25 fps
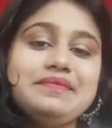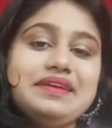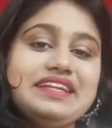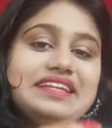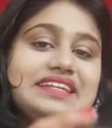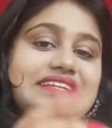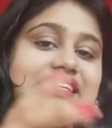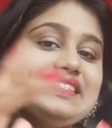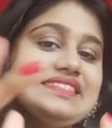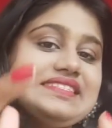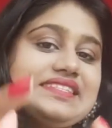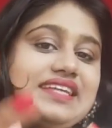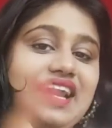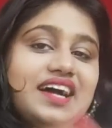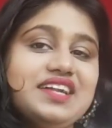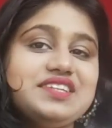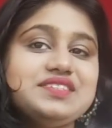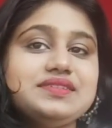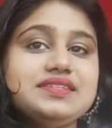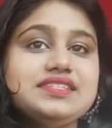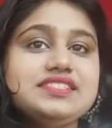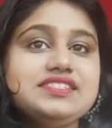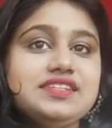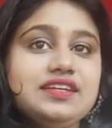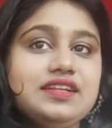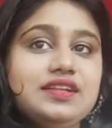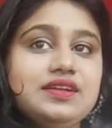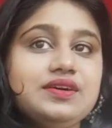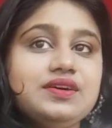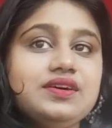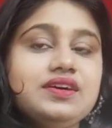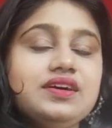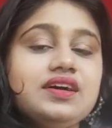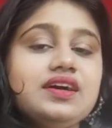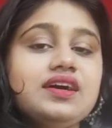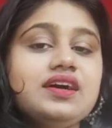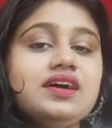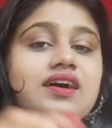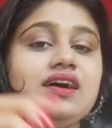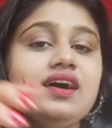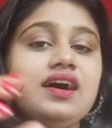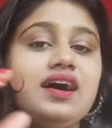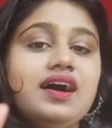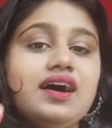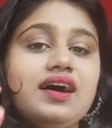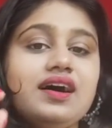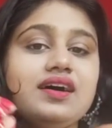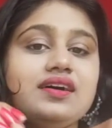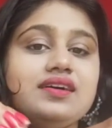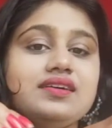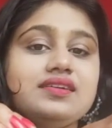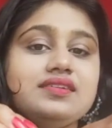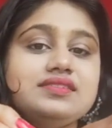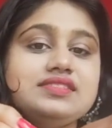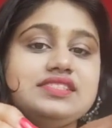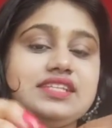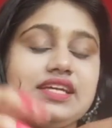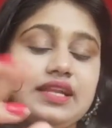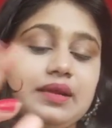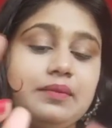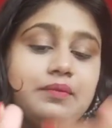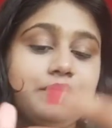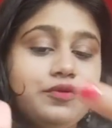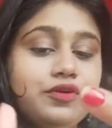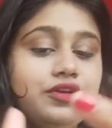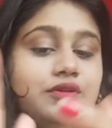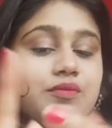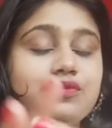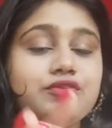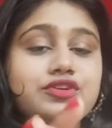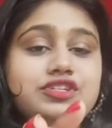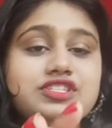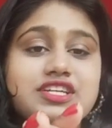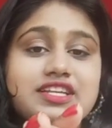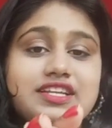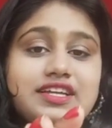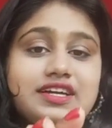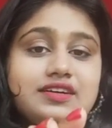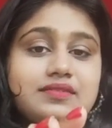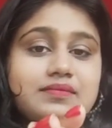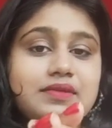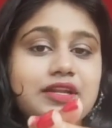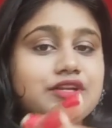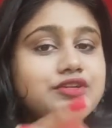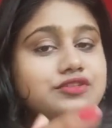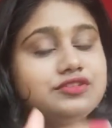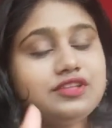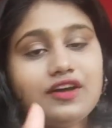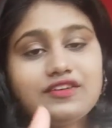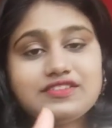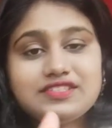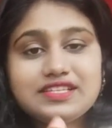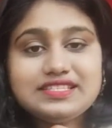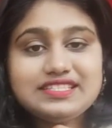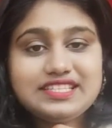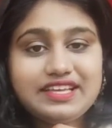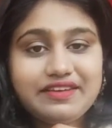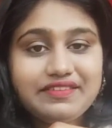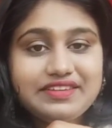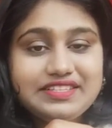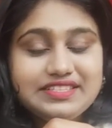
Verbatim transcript: মেনলি স্টার্ট হয়েছিল যেটা বলবো সেটা মানে টু থাউজেন্ড